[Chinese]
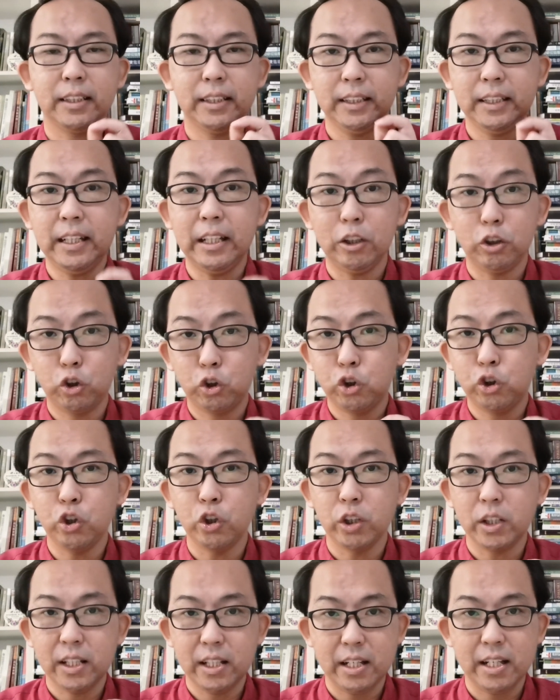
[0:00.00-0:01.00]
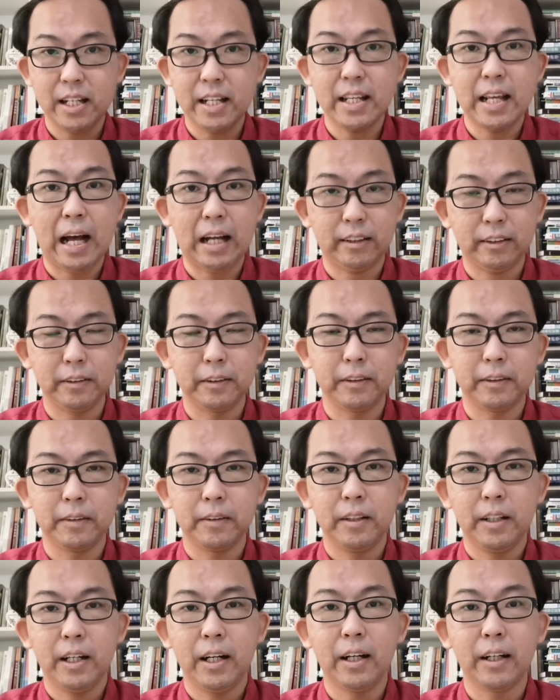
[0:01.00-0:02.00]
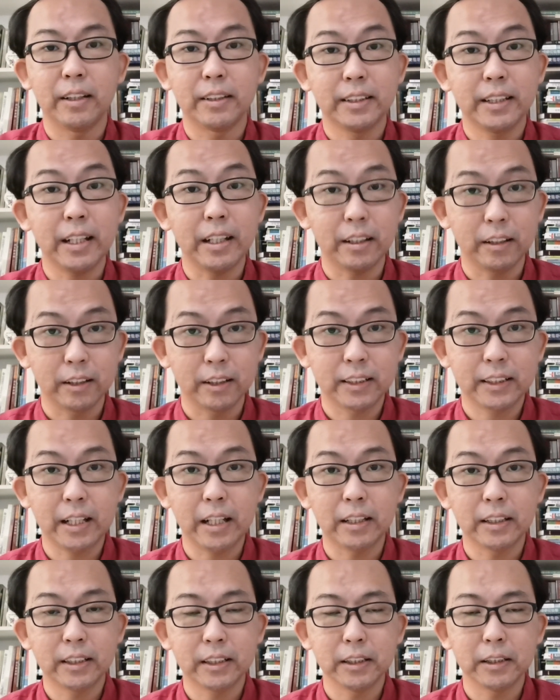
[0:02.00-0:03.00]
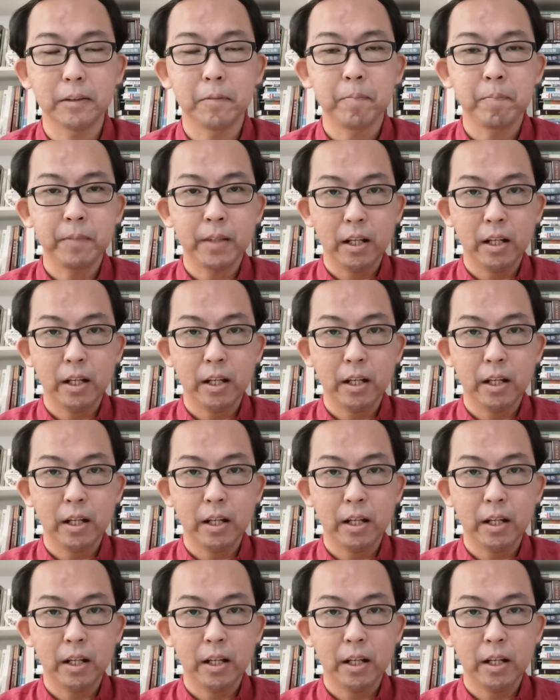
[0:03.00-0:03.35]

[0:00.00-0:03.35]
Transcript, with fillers: 借叙以利亚的呃这个的先知，